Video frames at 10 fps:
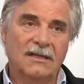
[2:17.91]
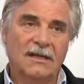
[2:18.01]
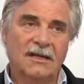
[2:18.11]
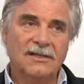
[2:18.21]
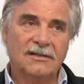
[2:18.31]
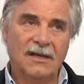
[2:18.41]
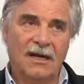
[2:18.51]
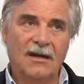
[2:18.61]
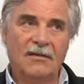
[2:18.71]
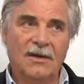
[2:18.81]
Also
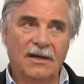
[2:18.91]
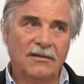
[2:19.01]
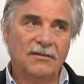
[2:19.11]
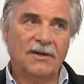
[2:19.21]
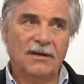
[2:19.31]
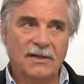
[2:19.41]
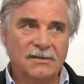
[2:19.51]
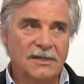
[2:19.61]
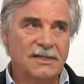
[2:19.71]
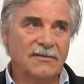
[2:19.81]
da bei, bei was
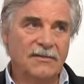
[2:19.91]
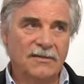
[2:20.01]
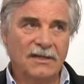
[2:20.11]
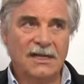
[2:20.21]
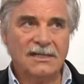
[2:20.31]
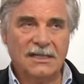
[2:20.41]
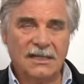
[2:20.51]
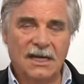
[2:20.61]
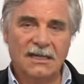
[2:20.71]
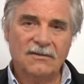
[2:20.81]
weiß ich, 35
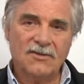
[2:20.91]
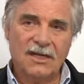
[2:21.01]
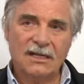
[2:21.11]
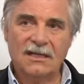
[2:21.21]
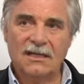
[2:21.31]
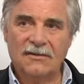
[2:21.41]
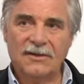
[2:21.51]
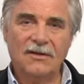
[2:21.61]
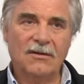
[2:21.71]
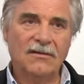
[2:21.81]
Grad im Schatten auf
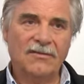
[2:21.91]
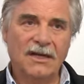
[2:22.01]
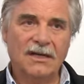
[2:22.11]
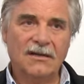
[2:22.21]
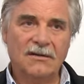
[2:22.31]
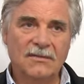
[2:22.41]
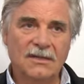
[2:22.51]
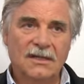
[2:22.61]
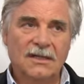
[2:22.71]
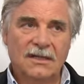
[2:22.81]
den Ölfeldern rum
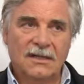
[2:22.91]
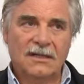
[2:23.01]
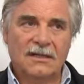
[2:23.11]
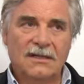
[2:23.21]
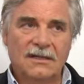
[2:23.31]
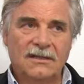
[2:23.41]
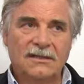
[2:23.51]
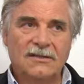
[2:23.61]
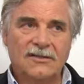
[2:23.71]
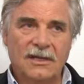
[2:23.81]
äh,
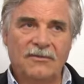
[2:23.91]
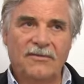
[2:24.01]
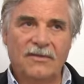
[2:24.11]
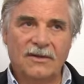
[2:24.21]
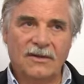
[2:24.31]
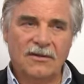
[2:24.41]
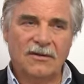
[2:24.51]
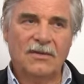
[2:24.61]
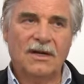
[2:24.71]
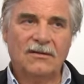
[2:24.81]
zu stapfen und
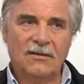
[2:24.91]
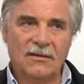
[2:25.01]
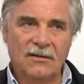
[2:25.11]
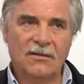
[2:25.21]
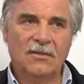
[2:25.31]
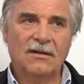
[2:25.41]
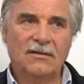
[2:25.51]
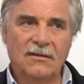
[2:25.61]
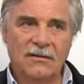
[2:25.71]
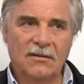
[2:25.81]
nochmal und nochmal
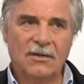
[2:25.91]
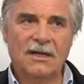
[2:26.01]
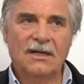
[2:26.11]
und nochmal.